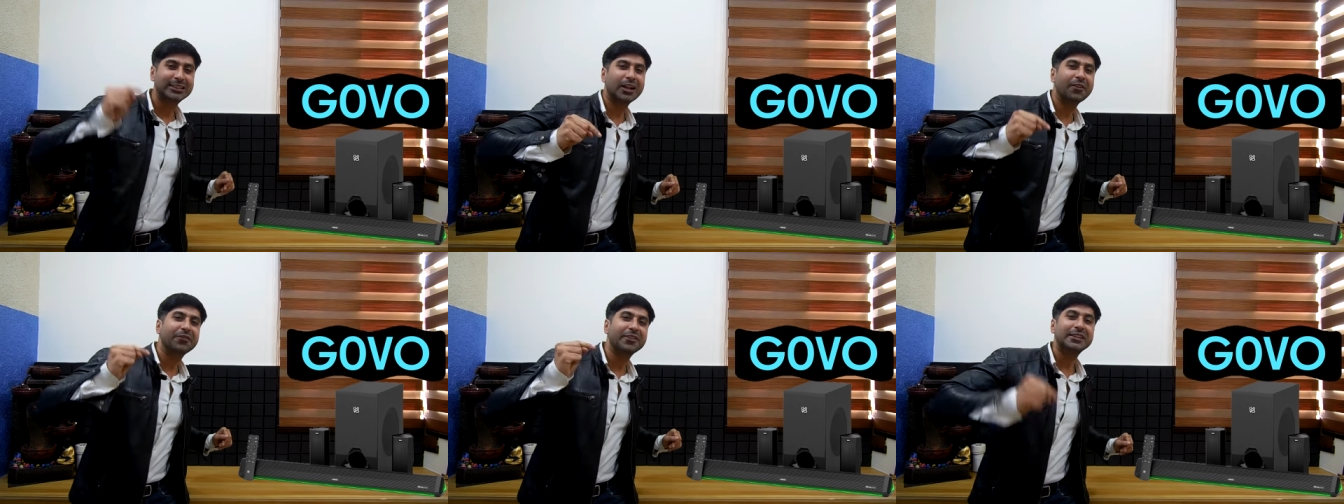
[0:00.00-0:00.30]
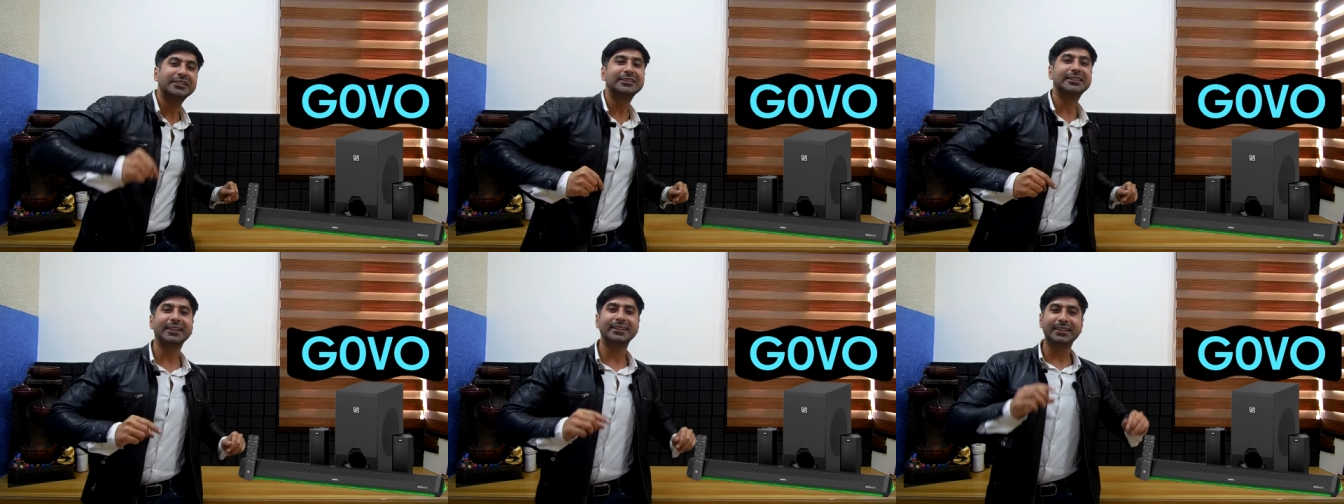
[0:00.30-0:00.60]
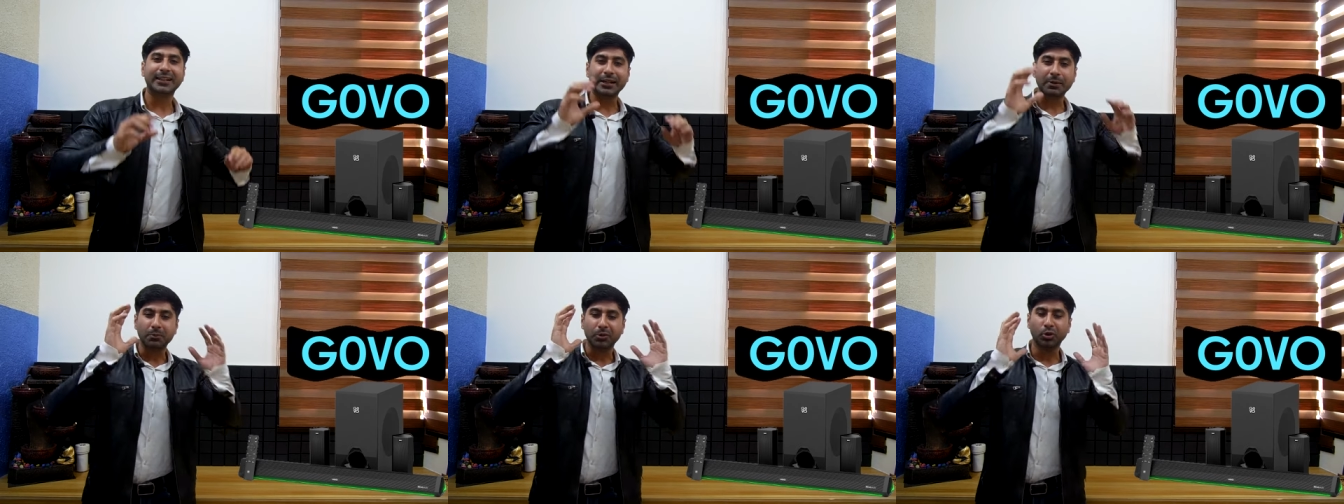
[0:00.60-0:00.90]
सिर्फ
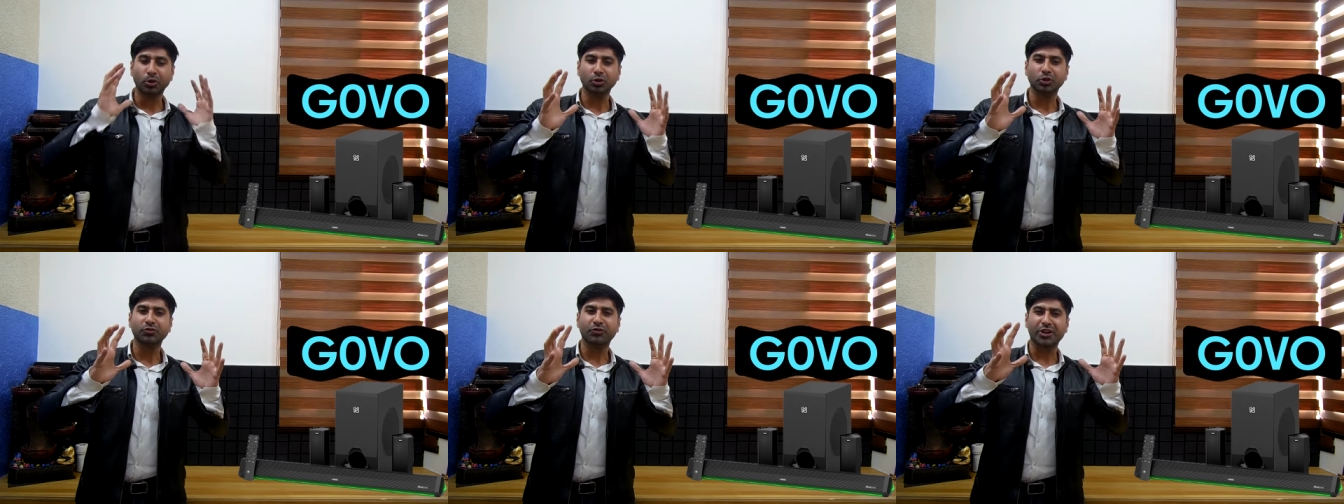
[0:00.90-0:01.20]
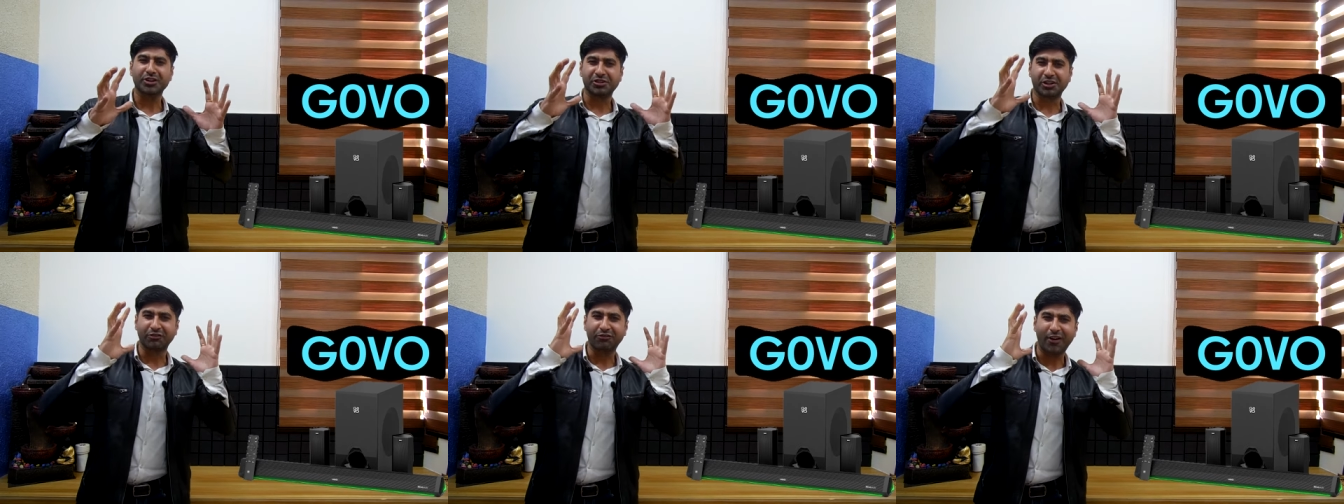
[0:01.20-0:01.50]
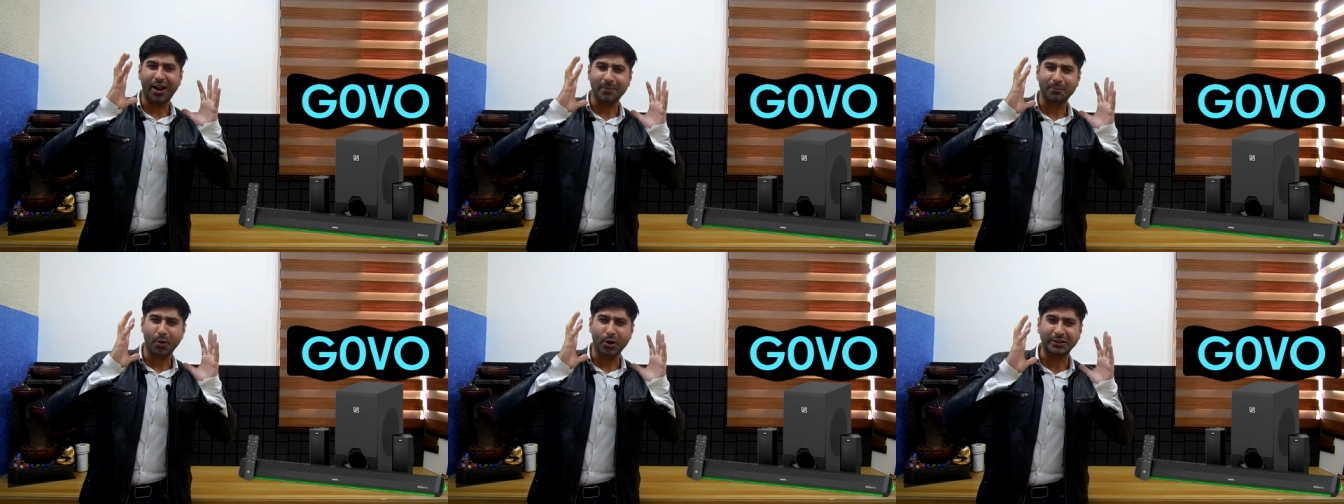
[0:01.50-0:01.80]
इसके अंदर ही ब्लूटूथ
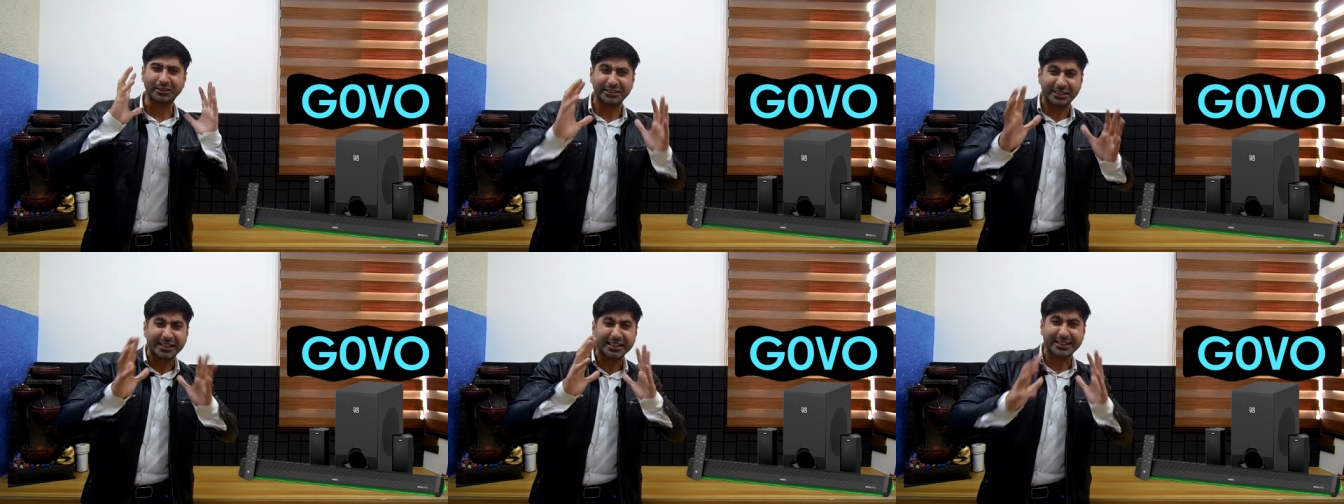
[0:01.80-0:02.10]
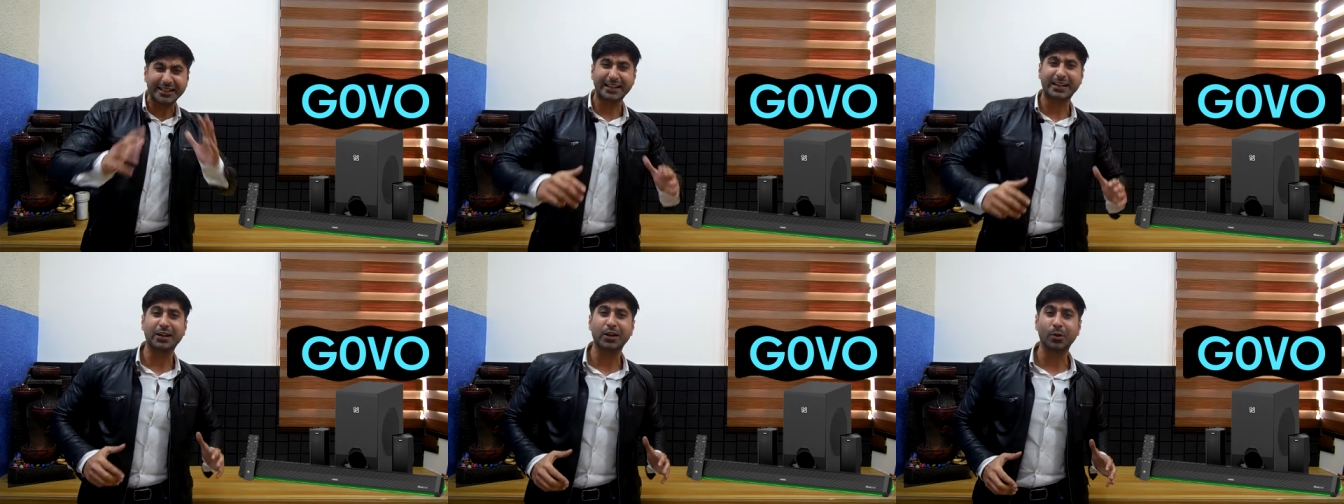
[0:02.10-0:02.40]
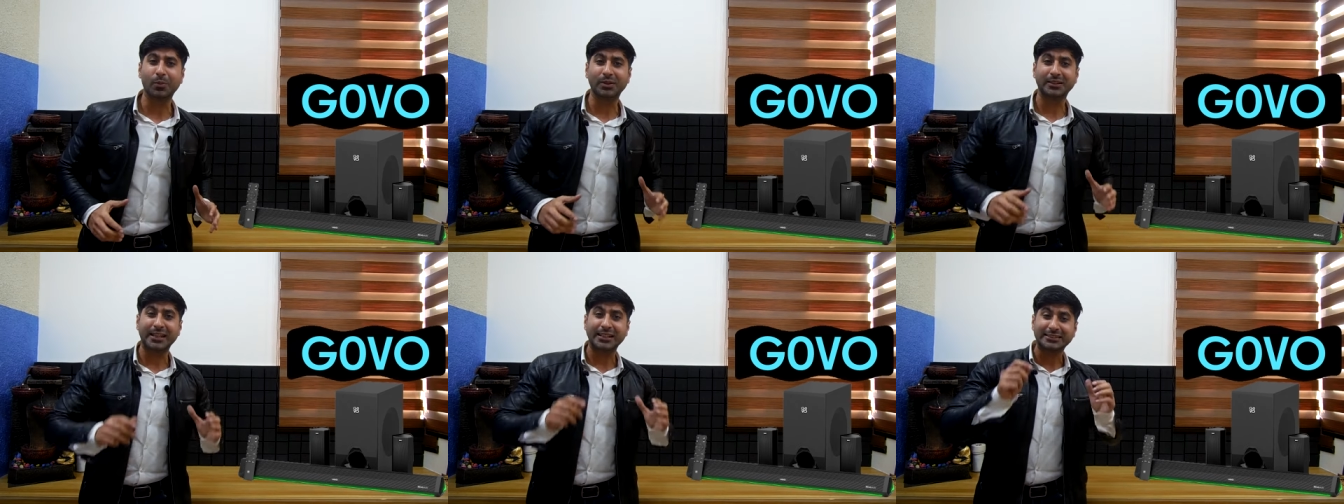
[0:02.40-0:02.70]
वर्जन 5.3
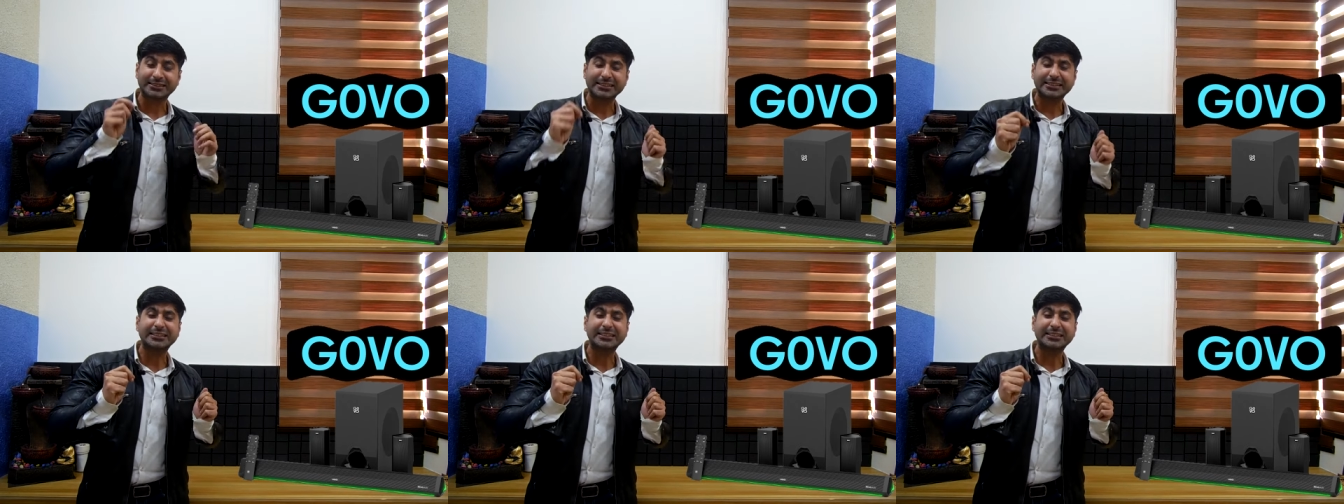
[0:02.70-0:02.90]
देखने को मिलता है